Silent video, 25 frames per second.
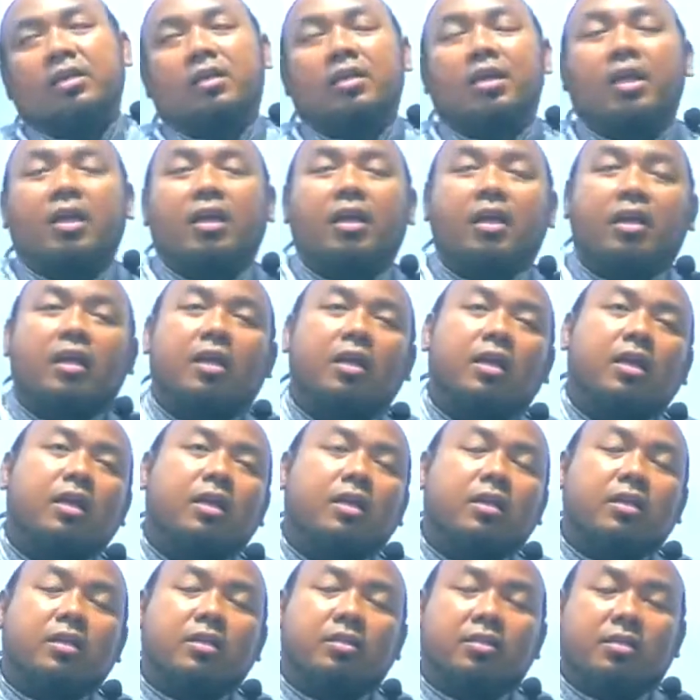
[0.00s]
nang e
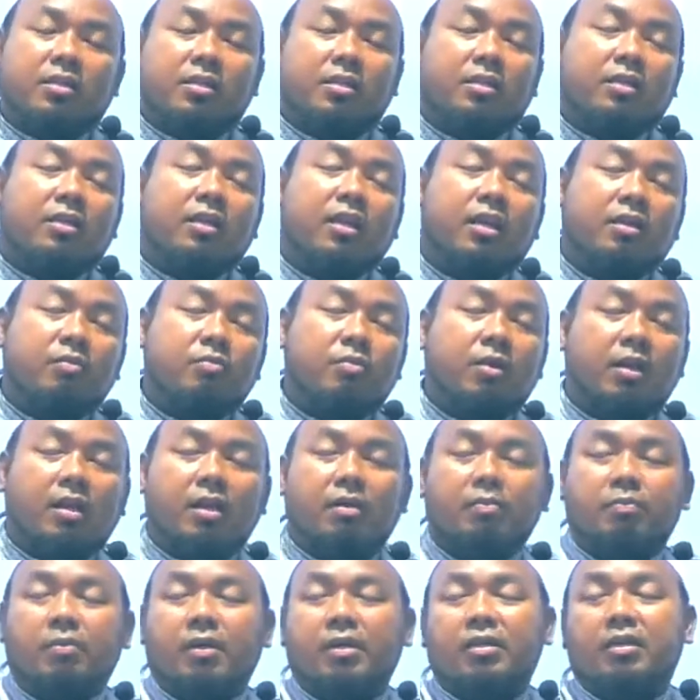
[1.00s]
ketinggian
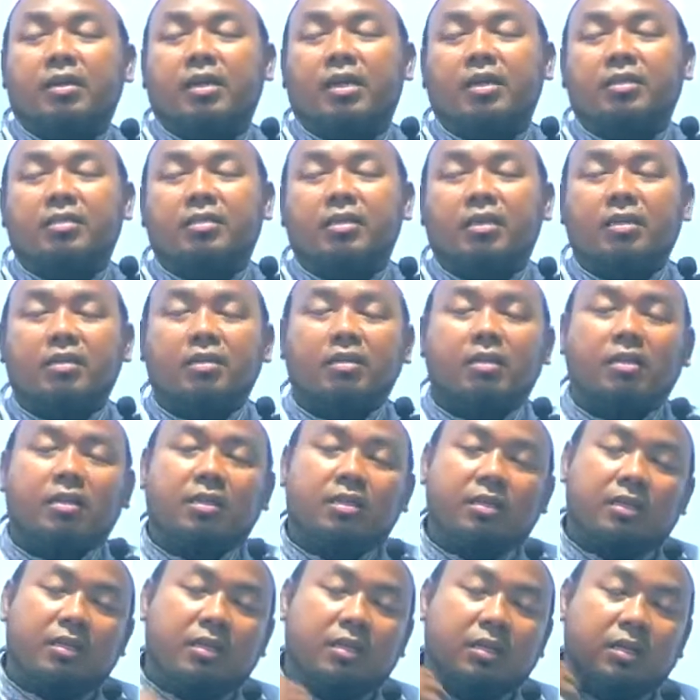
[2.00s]
berapa derajat
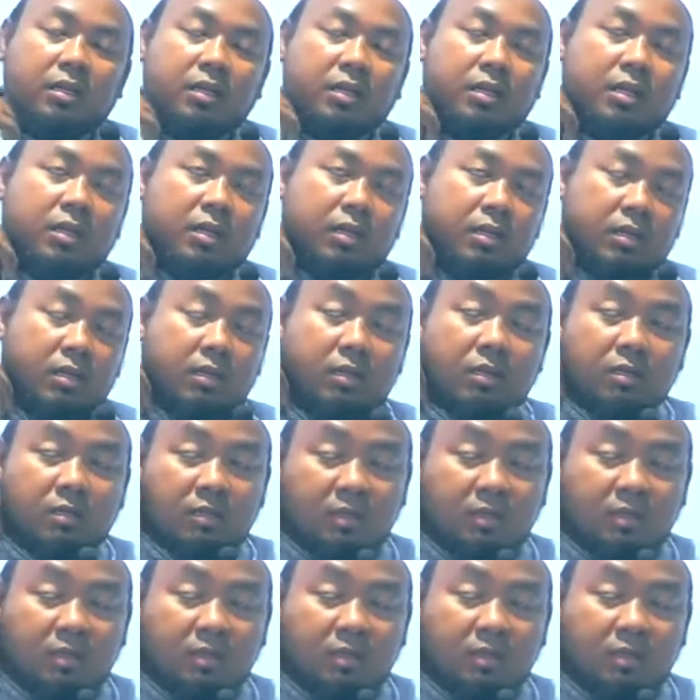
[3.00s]
dari uh,